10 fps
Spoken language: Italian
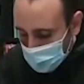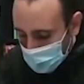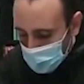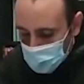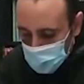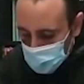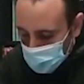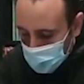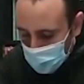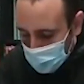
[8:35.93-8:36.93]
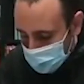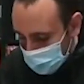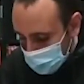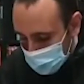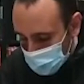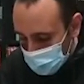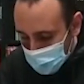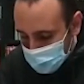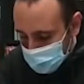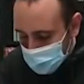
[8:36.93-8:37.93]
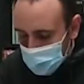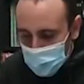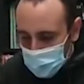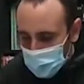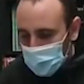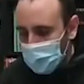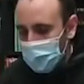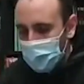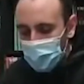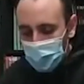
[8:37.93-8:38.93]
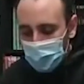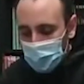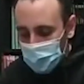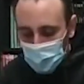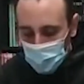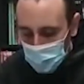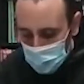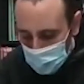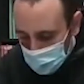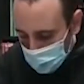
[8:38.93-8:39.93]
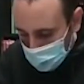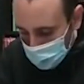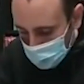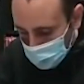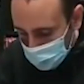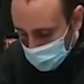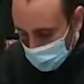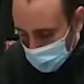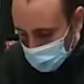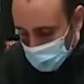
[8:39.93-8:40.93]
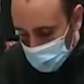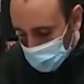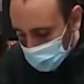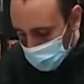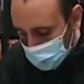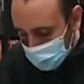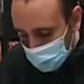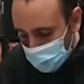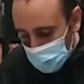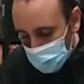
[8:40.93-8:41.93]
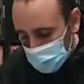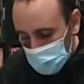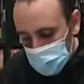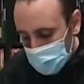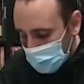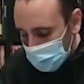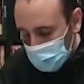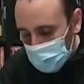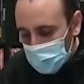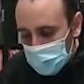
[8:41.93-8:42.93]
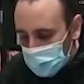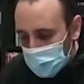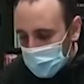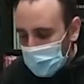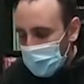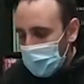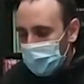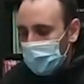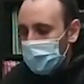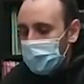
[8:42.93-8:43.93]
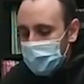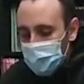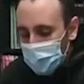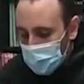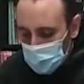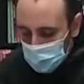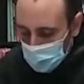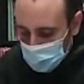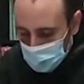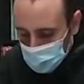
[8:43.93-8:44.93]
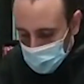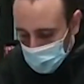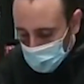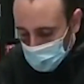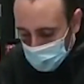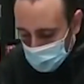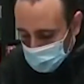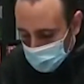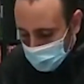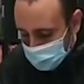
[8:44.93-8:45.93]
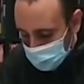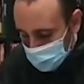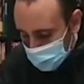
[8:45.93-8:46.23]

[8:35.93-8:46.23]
e quel giorno che avanza lo passi a guardare i social di tutto il traffico che hanno generato, quindi in verità è una roba che si può fare soltanto se ci richiudono dentro casa